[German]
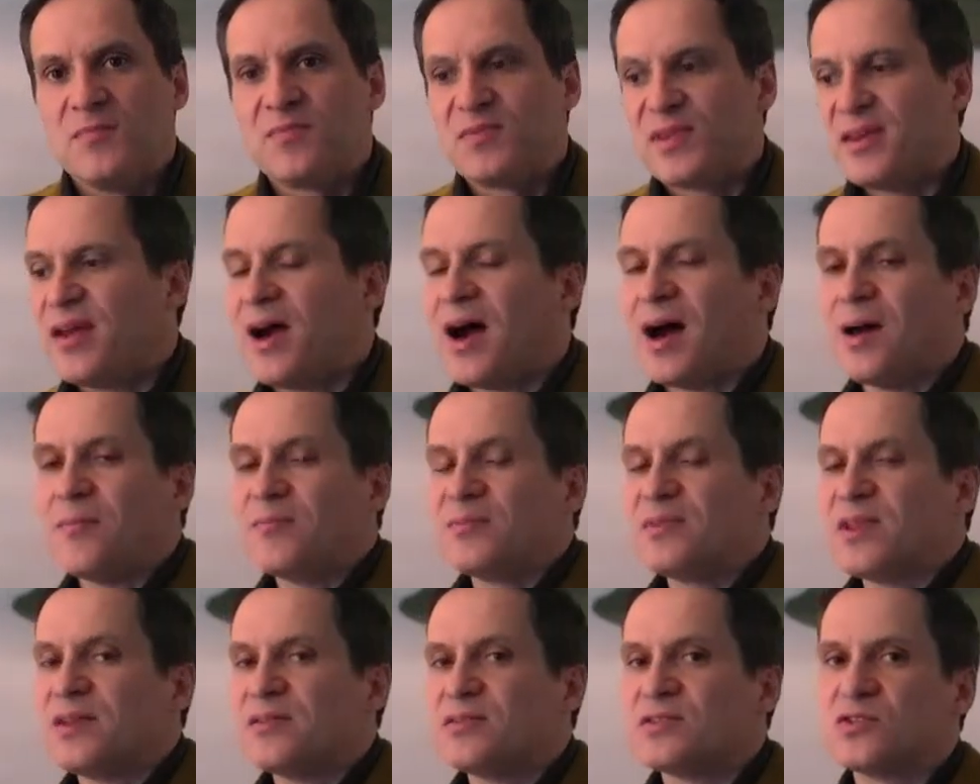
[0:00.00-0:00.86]
die haben
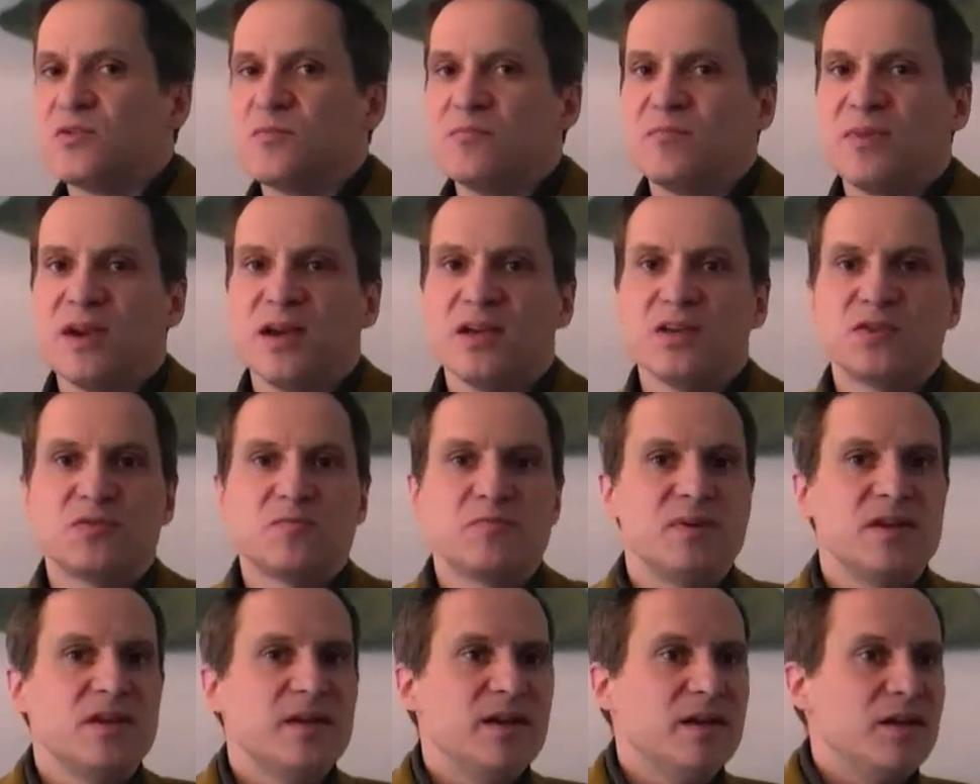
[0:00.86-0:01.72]
dann zum
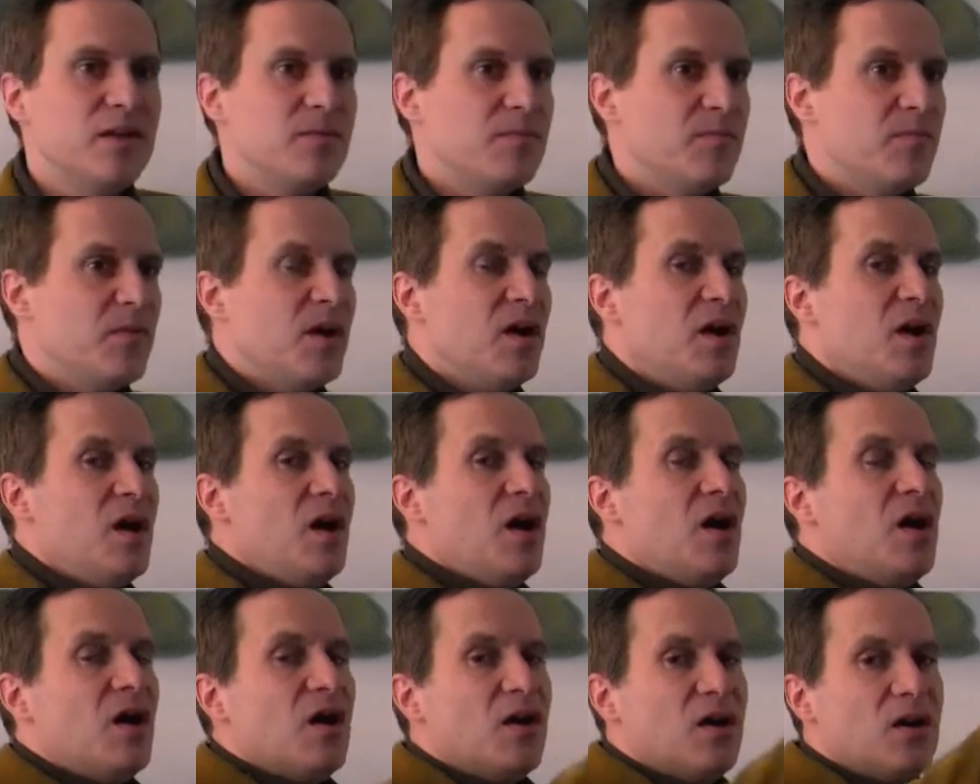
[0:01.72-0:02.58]
Beispiel eben
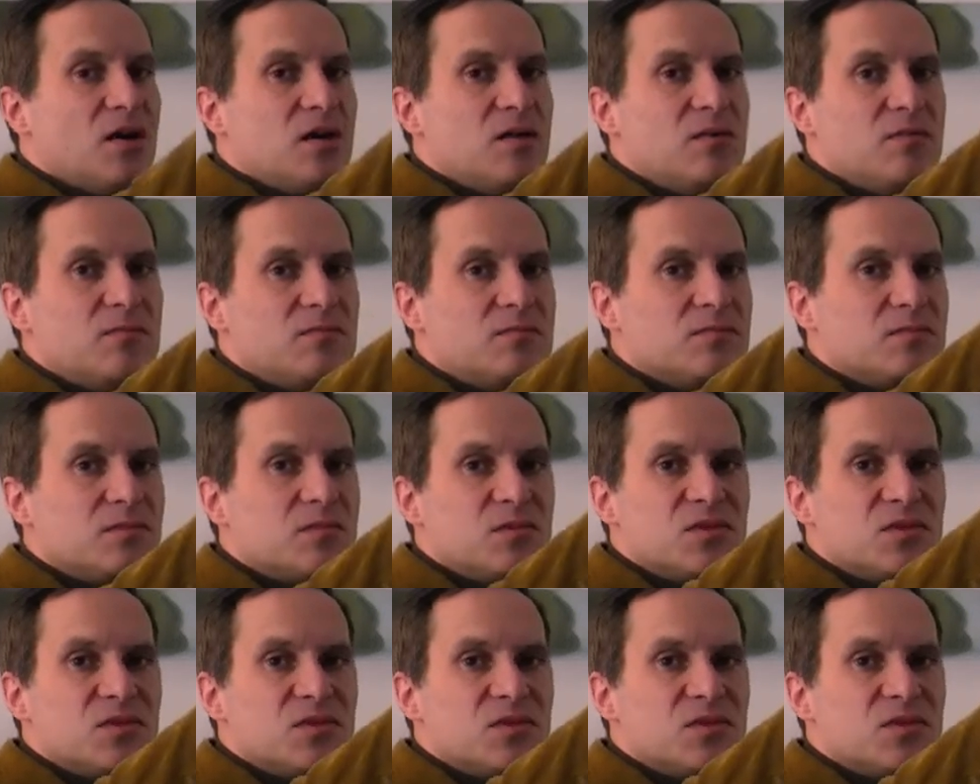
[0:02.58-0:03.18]
ähm,